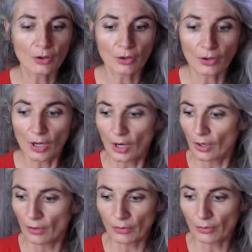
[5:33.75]
Euh,
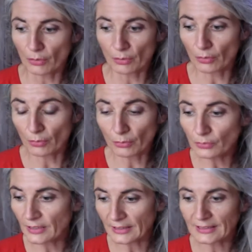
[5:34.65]
euh,
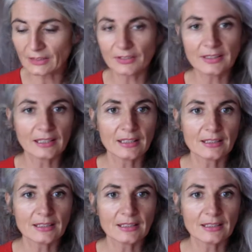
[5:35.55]
une activité